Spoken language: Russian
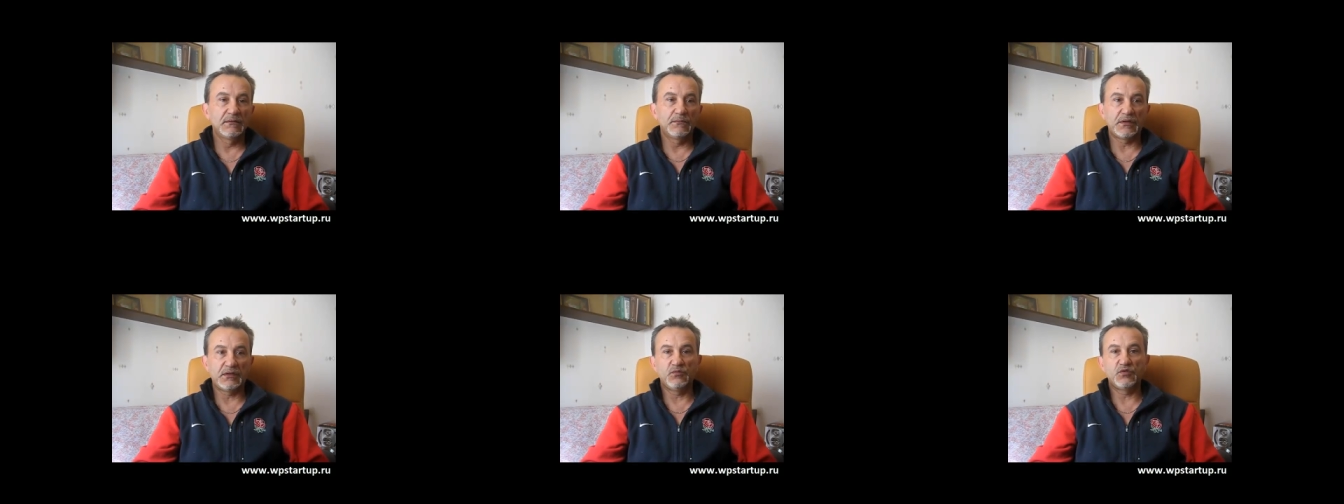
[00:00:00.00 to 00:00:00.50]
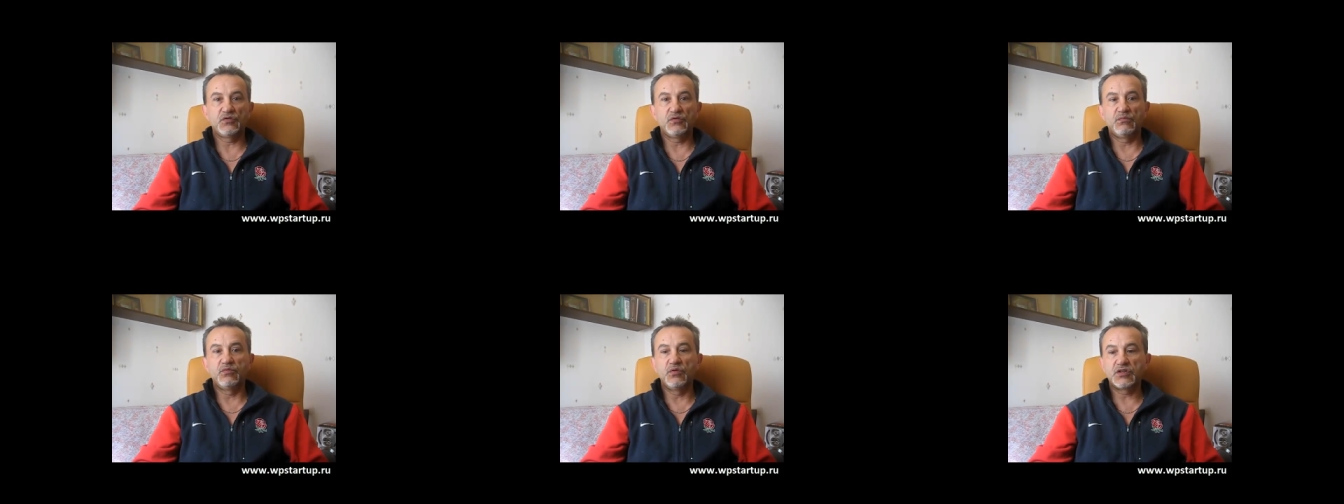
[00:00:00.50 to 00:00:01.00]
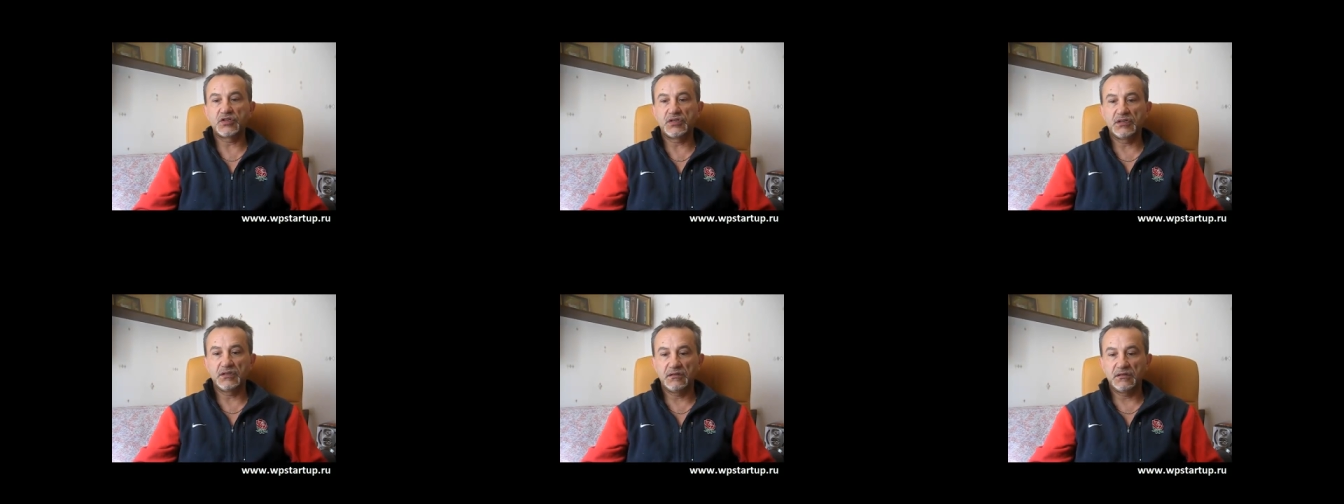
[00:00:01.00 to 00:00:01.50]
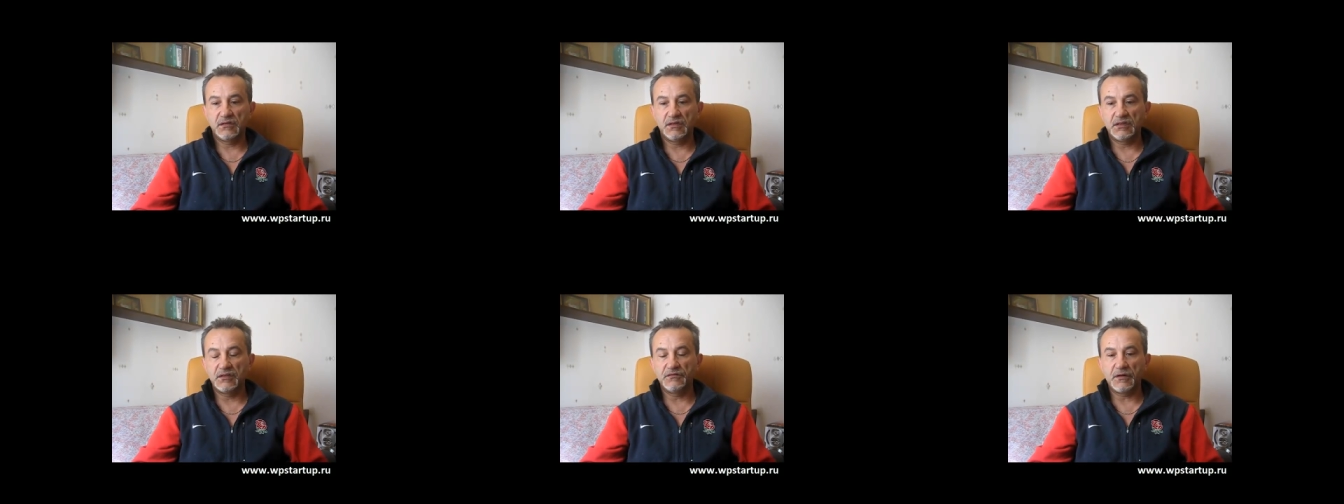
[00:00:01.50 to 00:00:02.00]
потому что больше э,
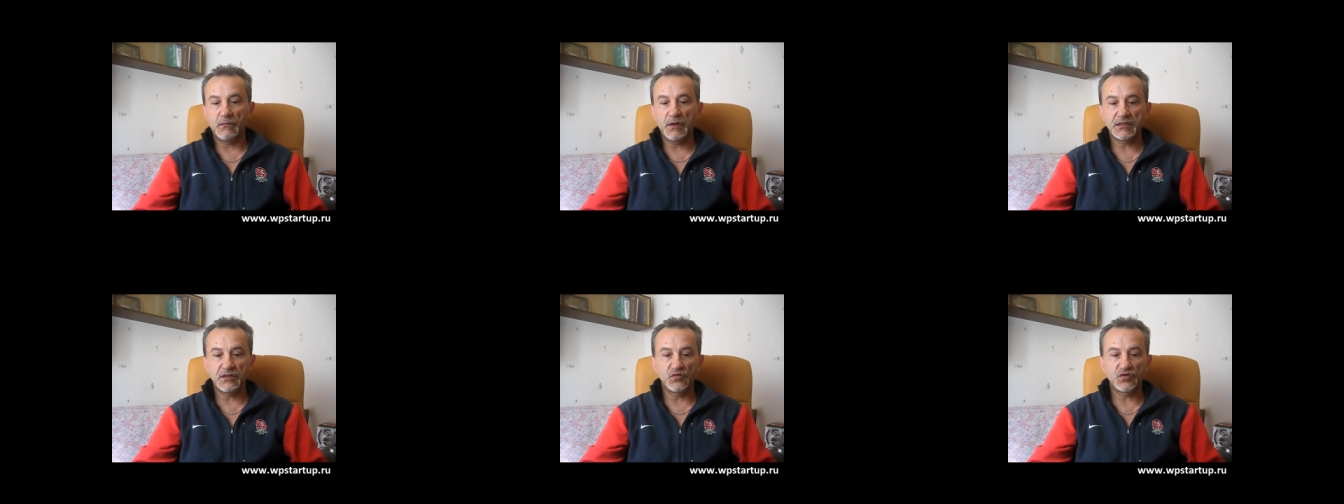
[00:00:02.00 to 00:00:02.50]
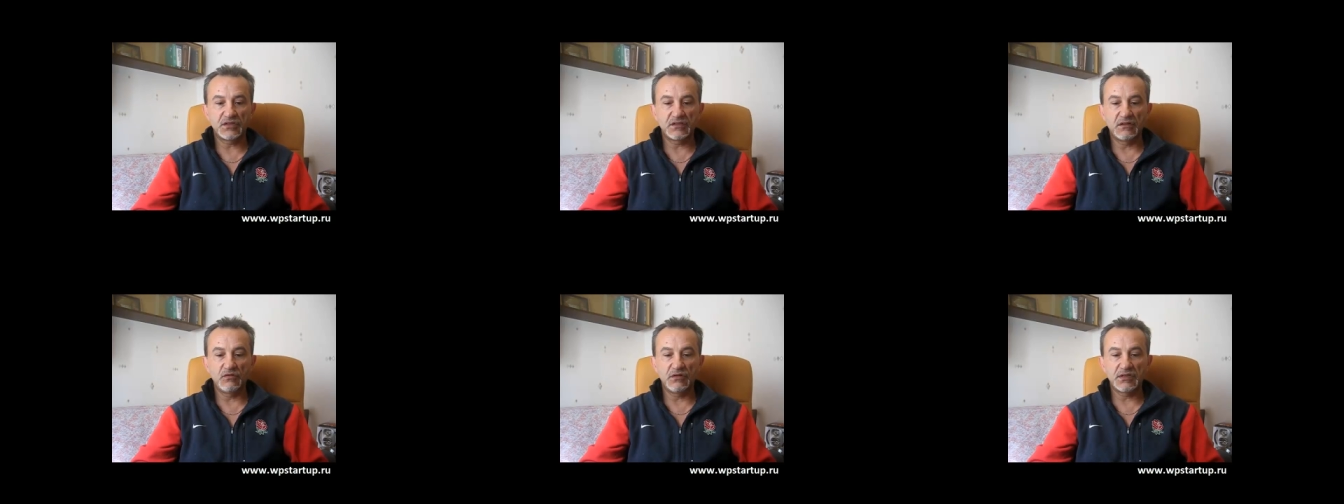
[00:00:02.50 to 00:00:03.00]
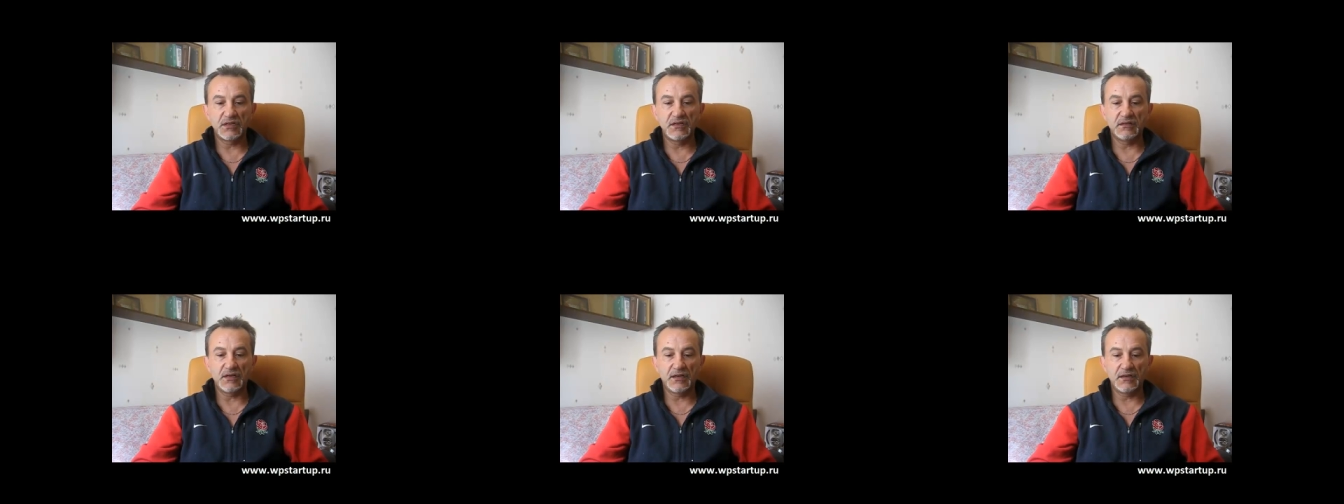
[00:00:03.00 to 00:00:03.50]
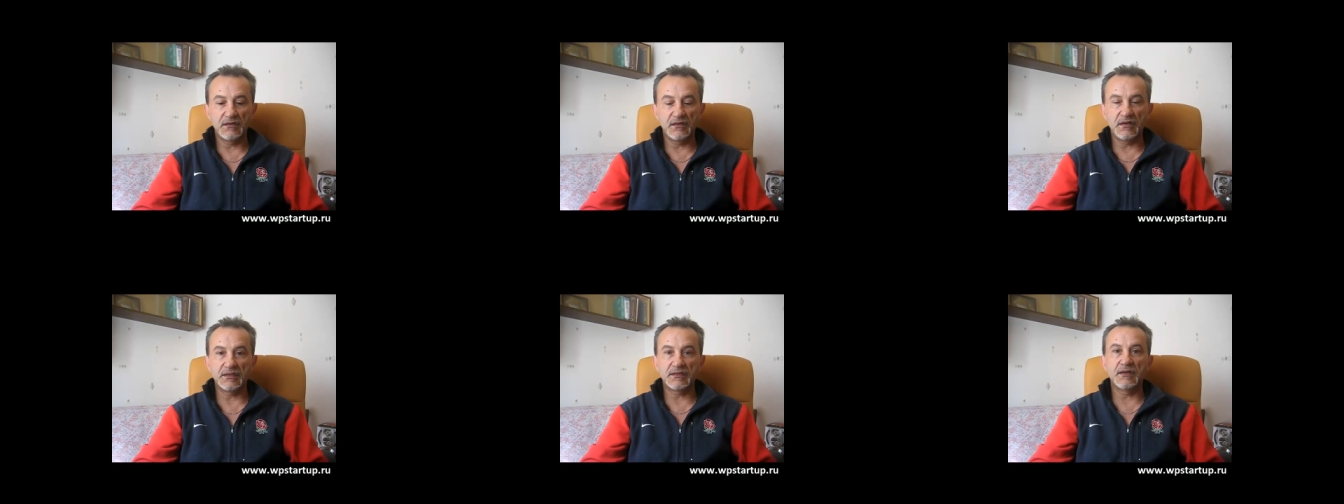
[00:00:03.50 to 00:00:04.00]
эта информация уже становится не так
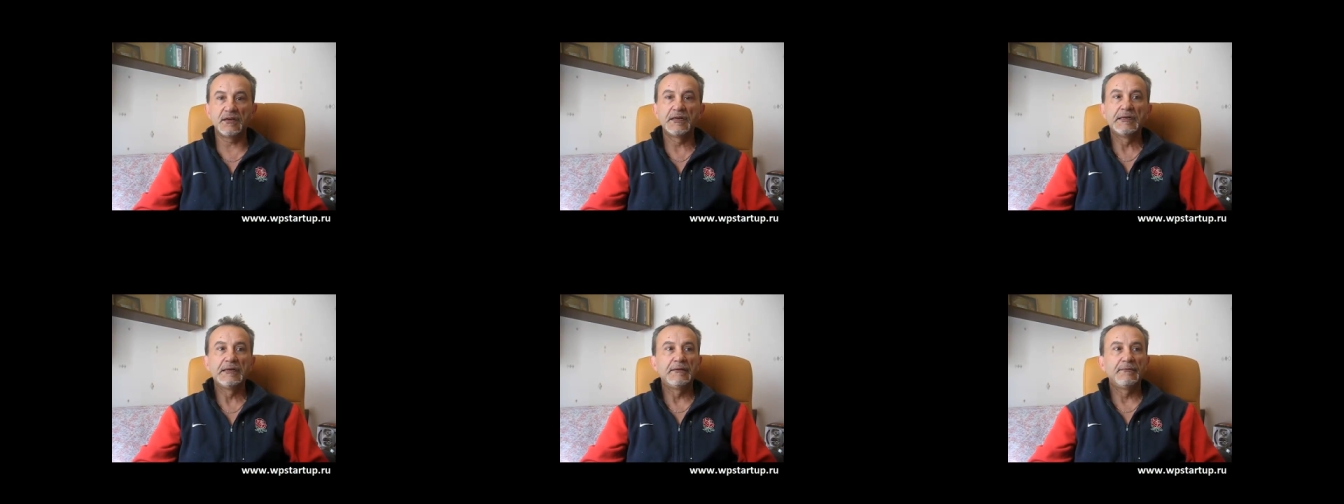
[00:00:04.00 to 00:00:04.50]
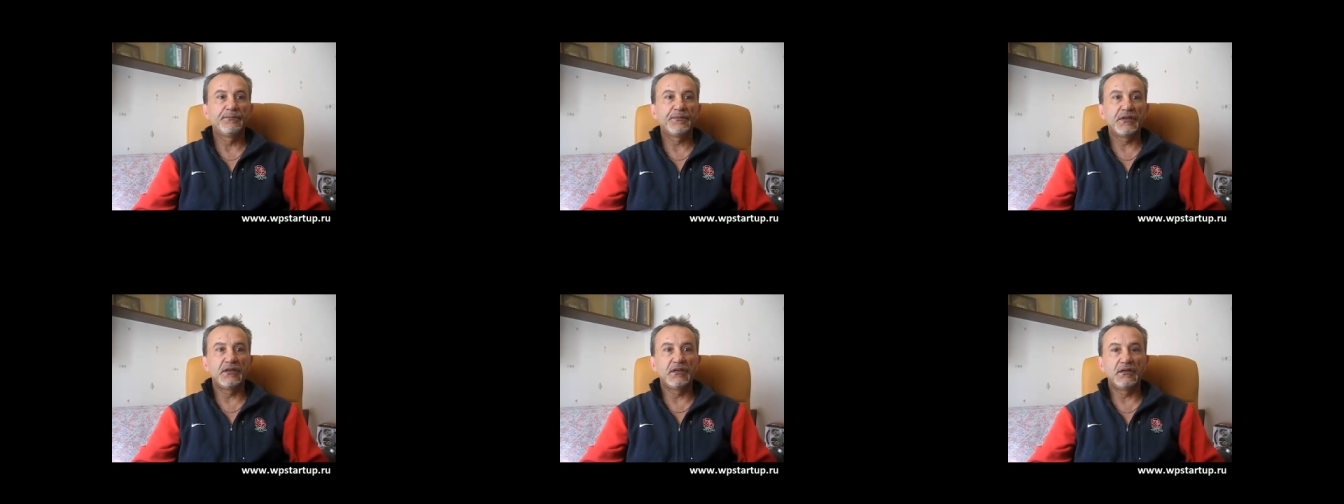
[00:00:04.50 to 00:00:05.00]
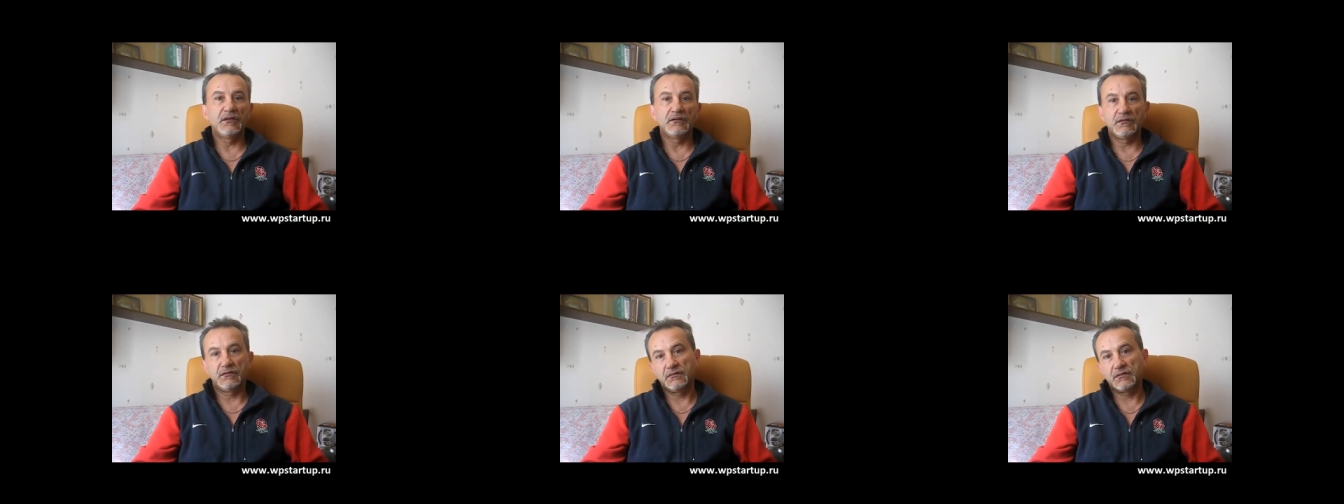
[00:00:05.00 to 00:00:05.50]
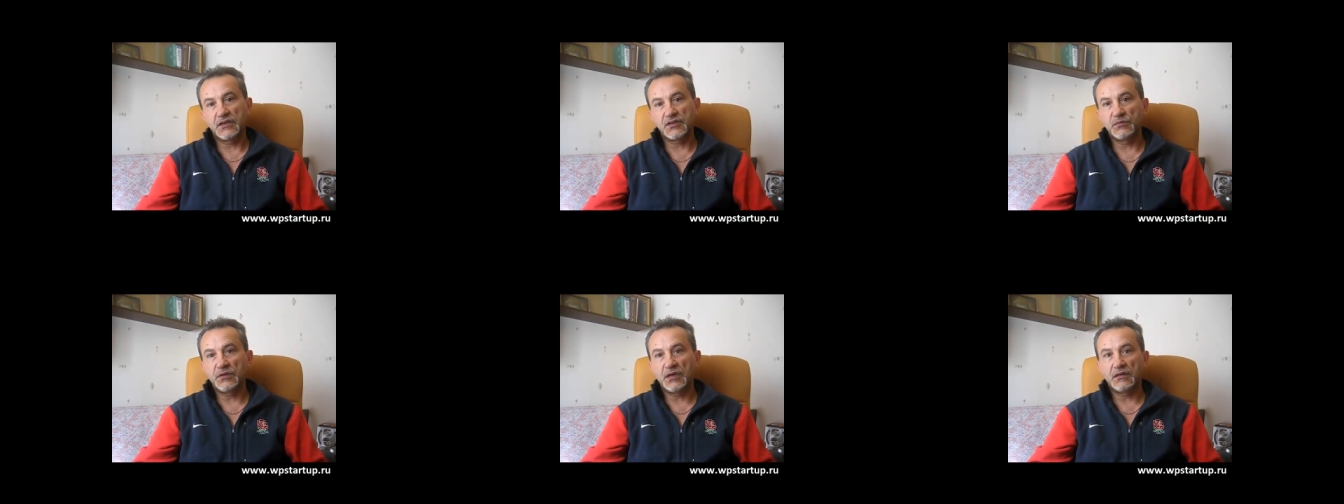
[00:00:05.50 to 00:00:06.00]
интересна. И, э,
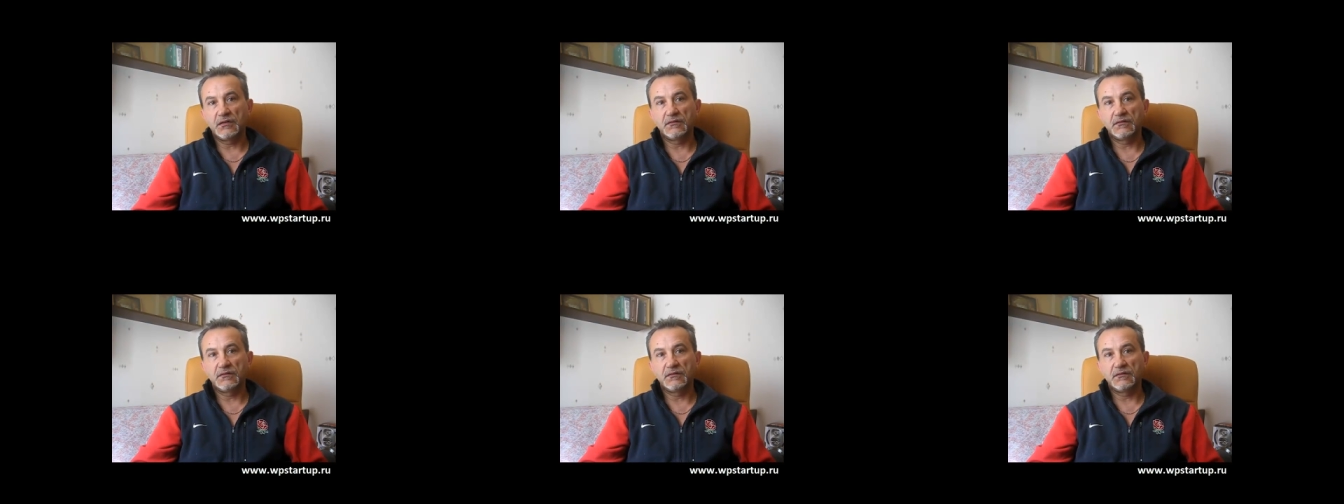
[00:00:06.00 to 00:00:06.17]
скажем так,